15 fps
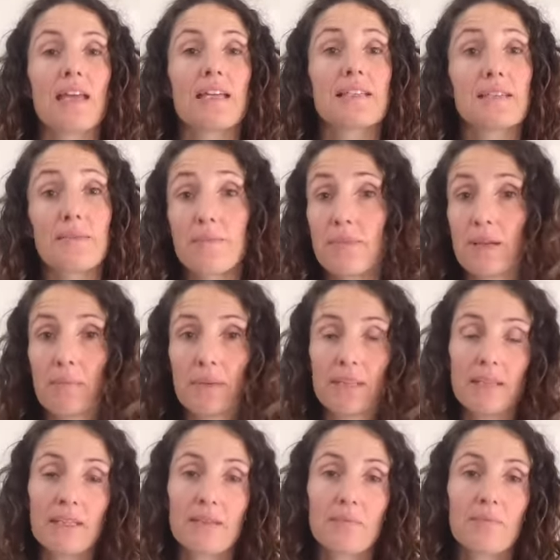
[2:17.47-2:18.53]
y
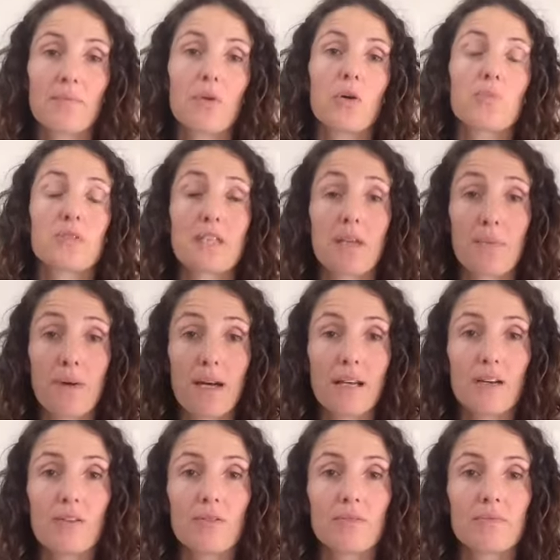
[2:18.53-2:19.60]
simplemente
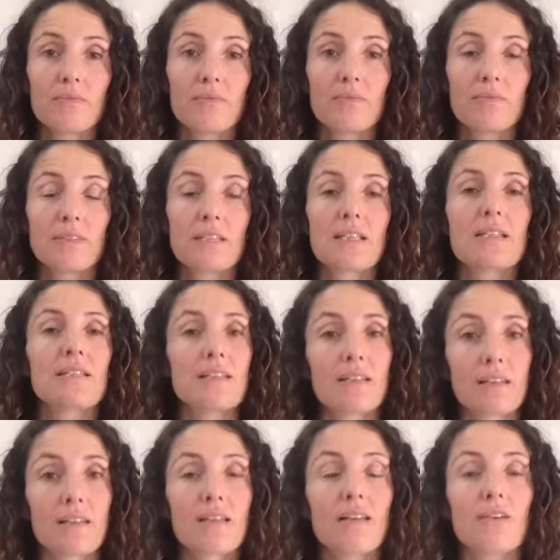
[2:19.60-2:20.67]
observarlo y
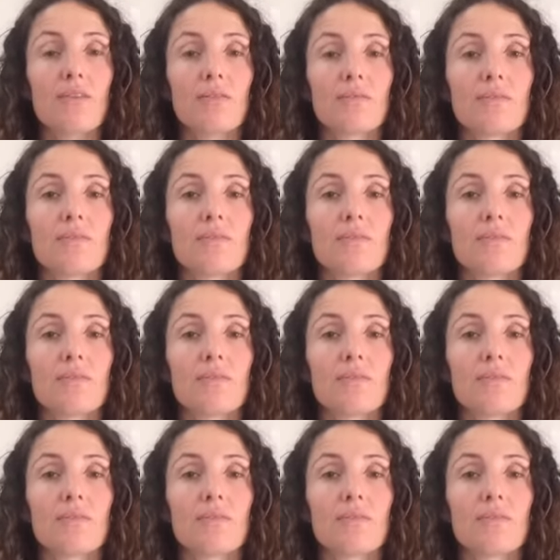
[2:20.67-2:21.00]
sentirlo,